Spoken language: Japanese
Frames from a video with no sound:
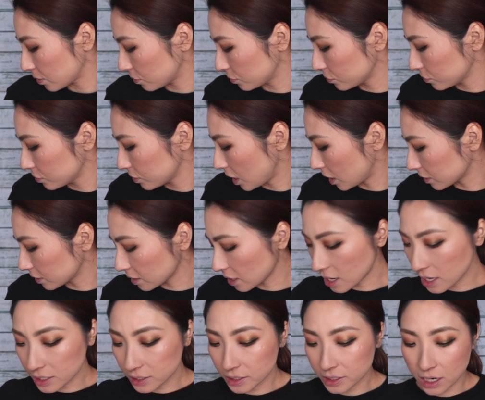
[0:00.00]
この
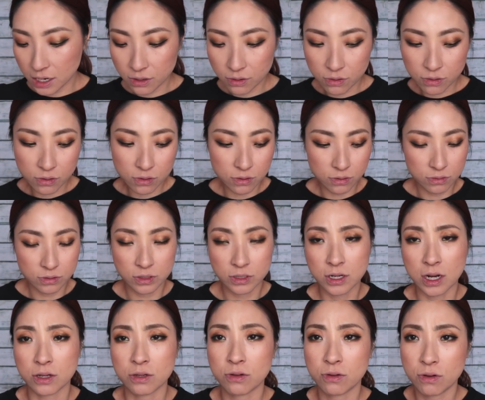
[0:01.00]
ナターシャの
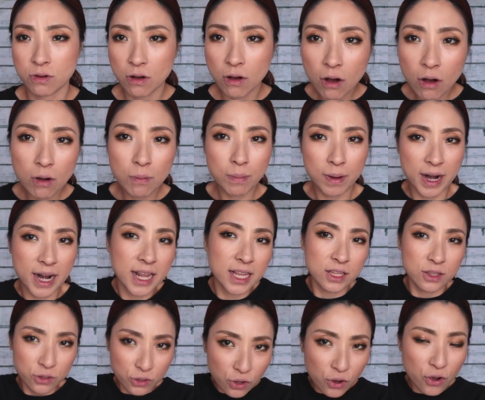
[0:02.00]

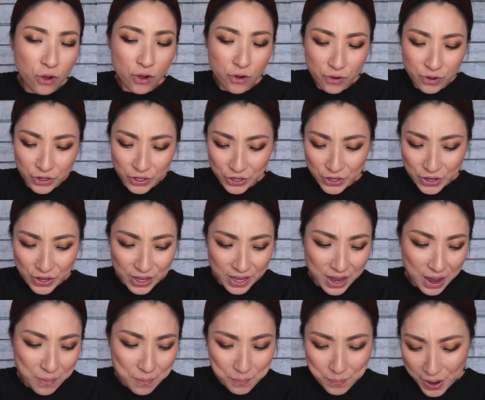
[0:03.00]
シャドウパレット、
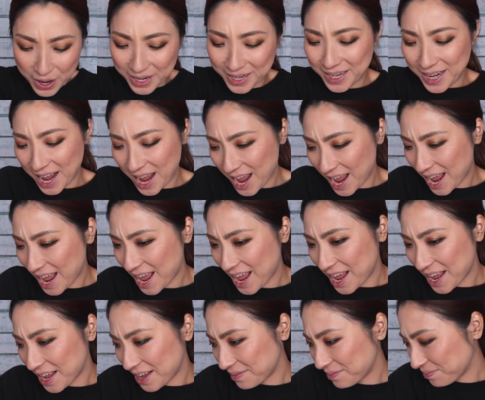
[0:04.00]
やっぱり
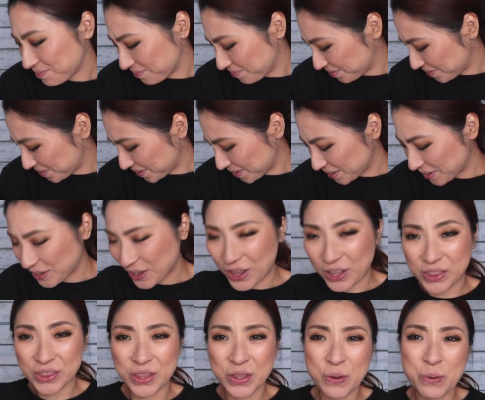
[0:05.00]
ね
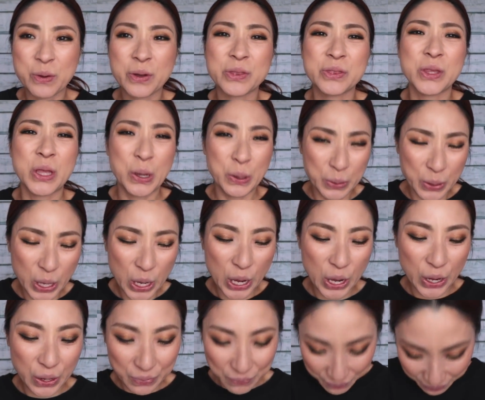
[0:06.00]
買ってよかったよ
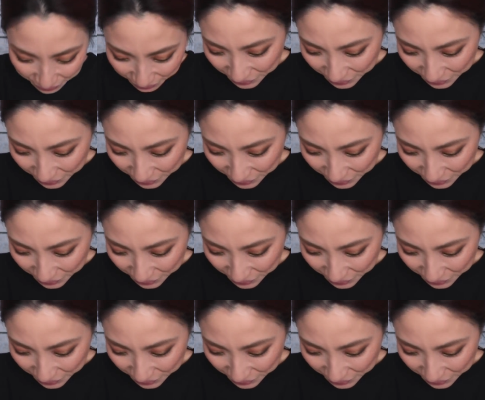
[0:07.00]
ね。